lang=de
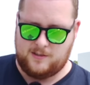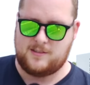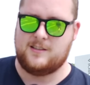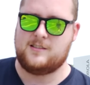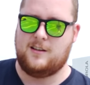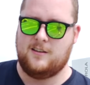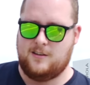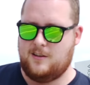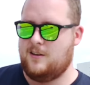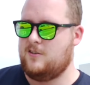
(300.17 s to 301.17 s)
ist ganz klar.
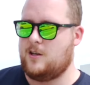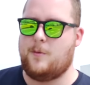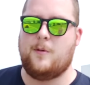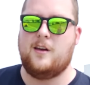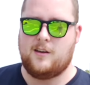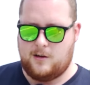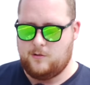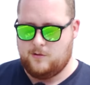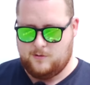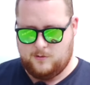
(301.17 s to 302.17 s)
Ich habe
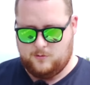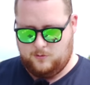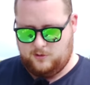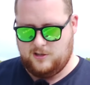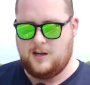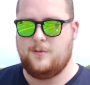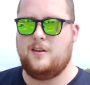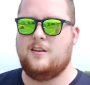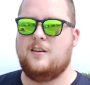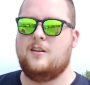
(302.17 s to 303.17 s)
Maingau und ich
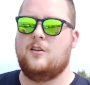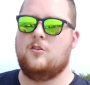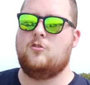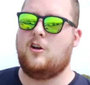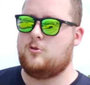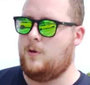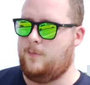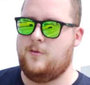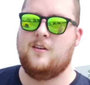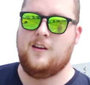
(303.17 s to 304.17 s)
habe ChargeMap.
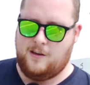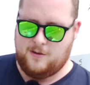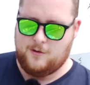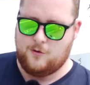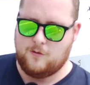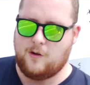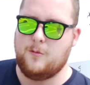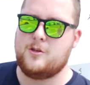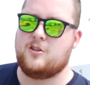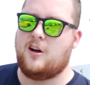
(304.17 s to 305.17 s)
Und
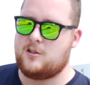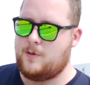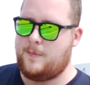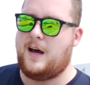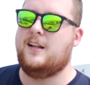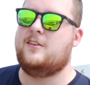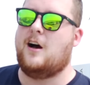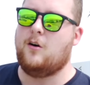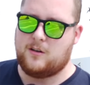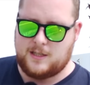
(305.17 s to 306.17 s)
warum ich ChargeMap eigentlich
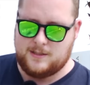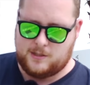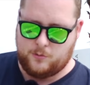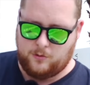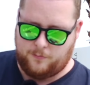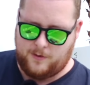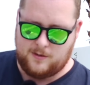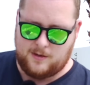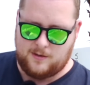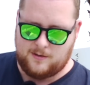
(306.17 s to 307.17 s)
auch ganz gut
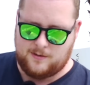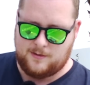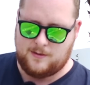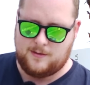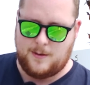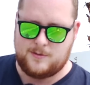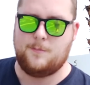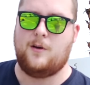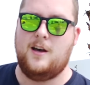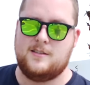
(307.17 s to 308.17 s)
finde, nebst
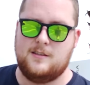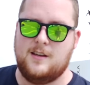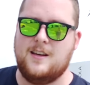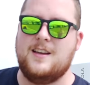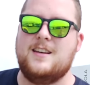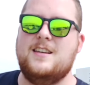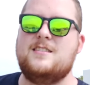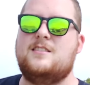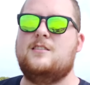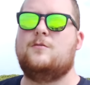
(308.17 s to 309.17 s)
den Preisen,
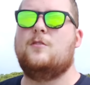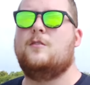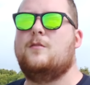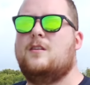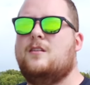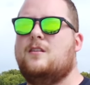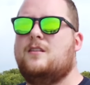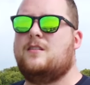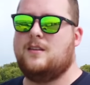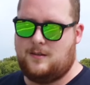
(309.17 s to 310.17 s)
ist die,
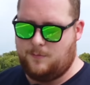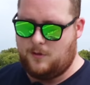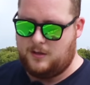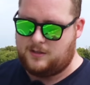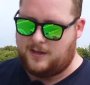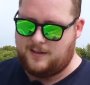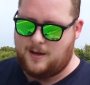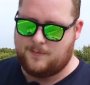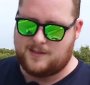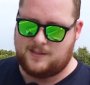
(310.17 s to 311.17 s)
die Möglichkeit
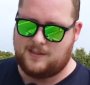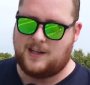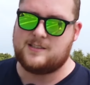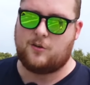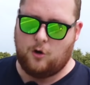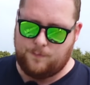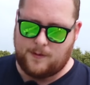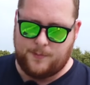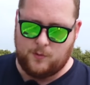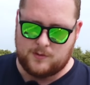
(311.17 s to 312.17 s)
eben, das in ganz
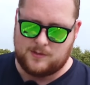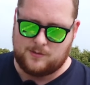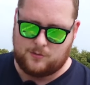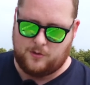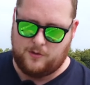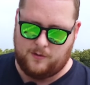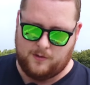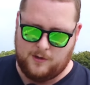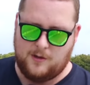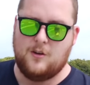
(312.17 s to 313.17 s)
Europa benutzen zu können.
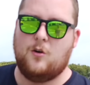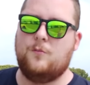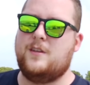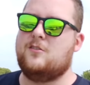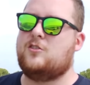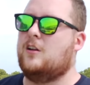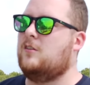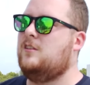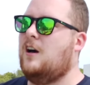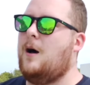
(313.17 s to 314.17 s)
Und diesen
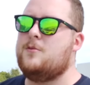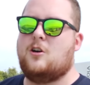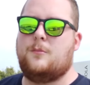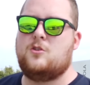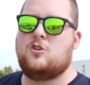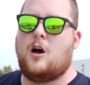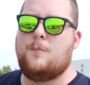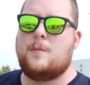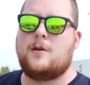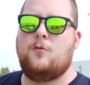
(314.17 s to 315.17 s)
Standort hier habe ich auch mit
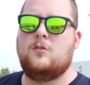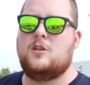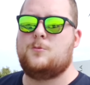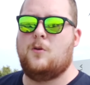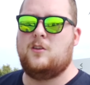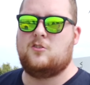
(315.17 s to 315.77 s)
ChartMap gefunden. Ich blende